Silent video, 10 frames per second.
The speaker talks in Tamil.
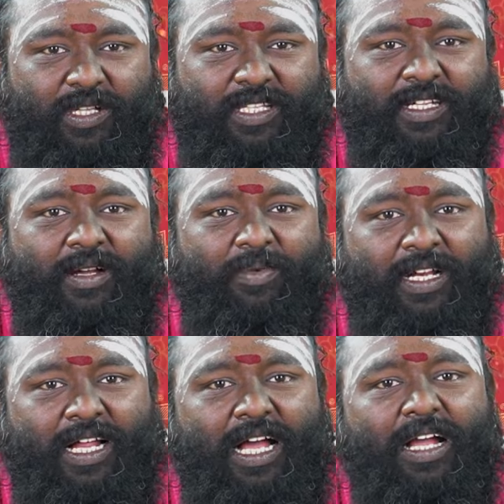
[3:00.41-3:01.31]
குளித்தீங்க
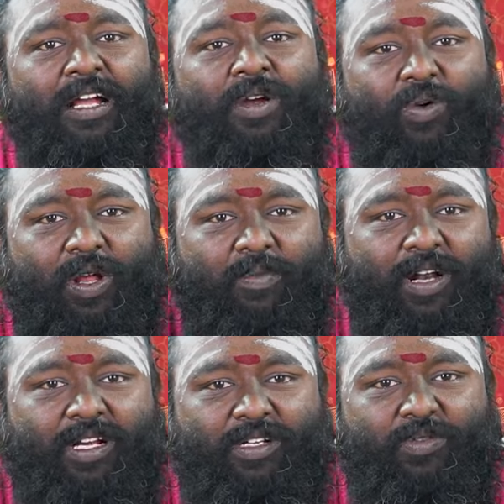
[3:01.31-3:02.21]
அப்படின்னா
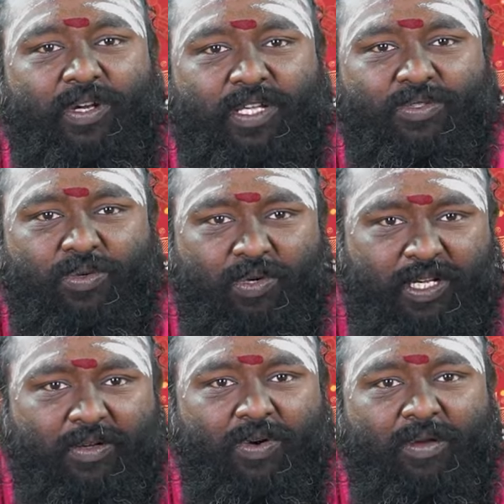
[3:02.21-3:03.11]
உடம்புல இருக்கக்கூடிய
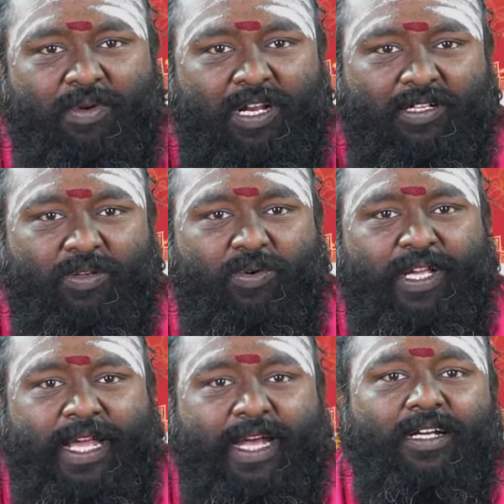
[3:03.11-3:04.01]
சூடு உடம்புல
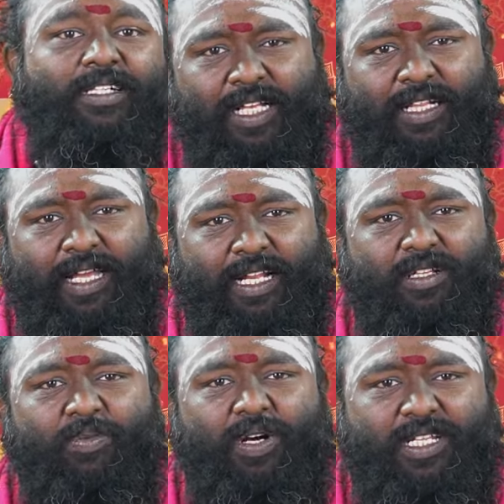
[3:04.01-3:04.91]
இருக்கக்கூடிய இந்த
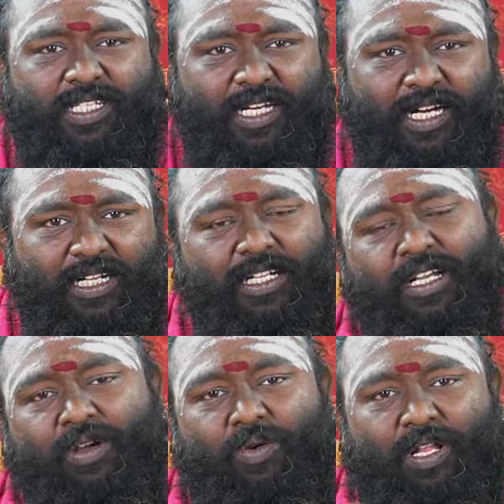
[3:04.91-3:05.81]
இறந்து போன செல்கள்
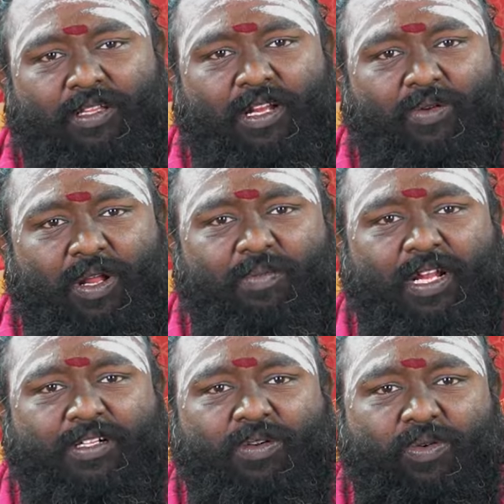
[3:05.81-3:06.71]
உடம்பு
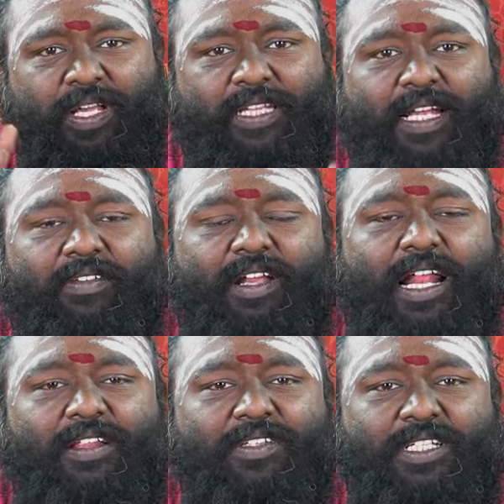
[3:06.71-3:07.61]
உடம்புல இருக்கக்கூடிய
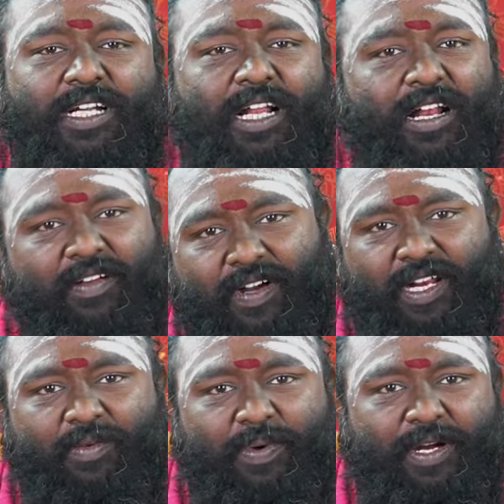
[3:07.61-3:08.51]
தேவையில்லாத விஷயங்களெல்லாம்
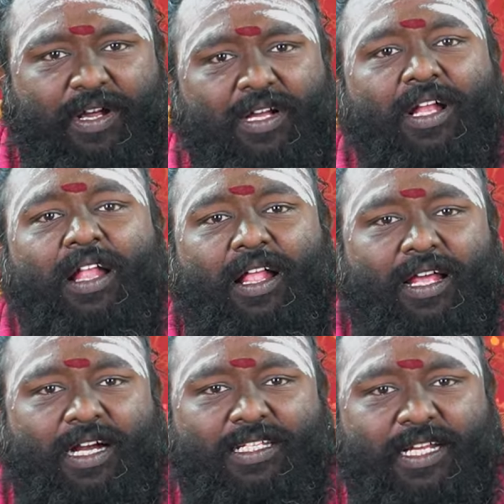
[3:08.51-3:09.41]
வெளியில் போயிடும்
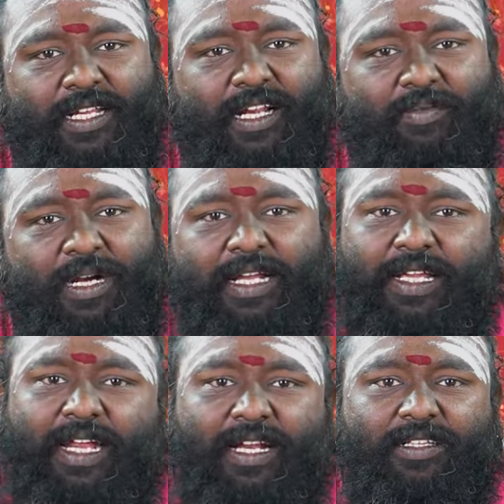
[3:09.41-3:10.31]
அதனால் சனிக்கிழமை
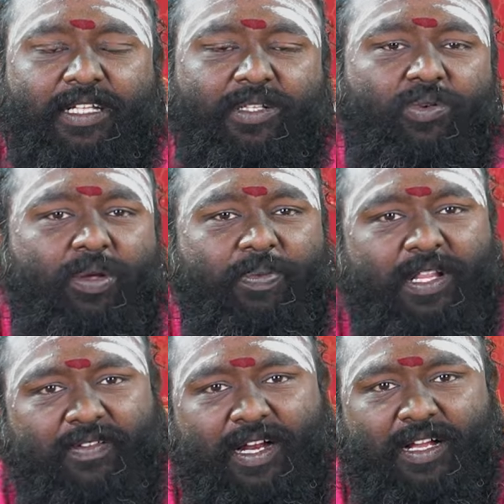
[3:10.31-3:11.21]
அன்னைக்கு எண்ணெய் தேய்த்து
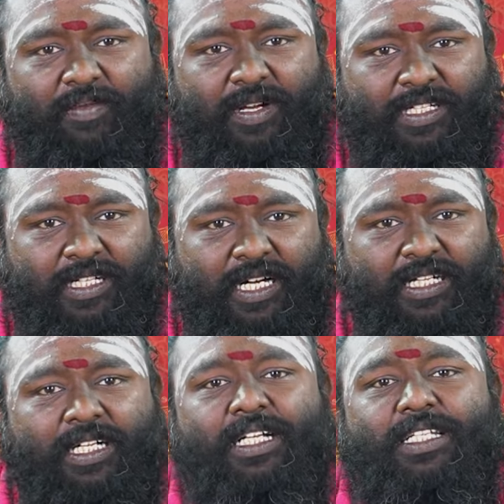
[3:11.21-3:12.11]
குளிப்பதை
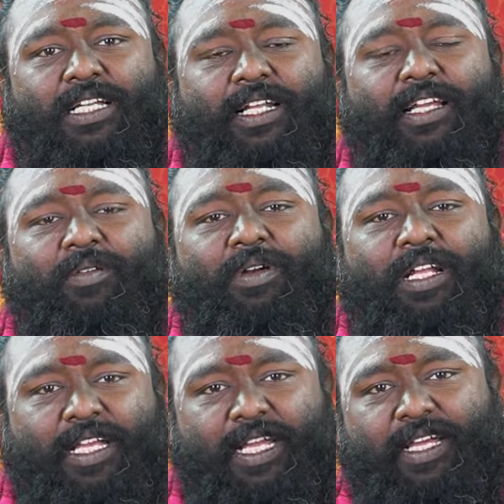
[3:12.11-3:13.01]
வழக்கமாக்குங்கள் சனிக்கிழமை
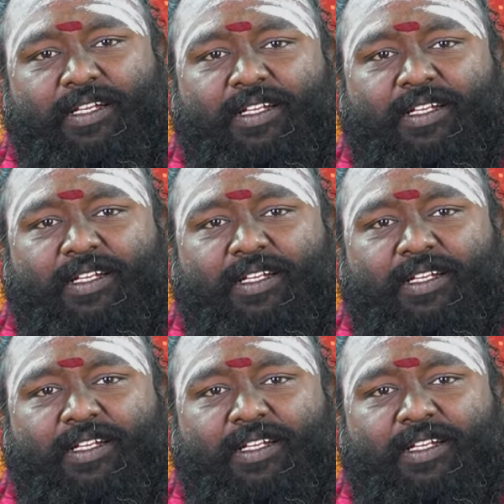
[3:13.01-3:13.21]
அன்னைக்கு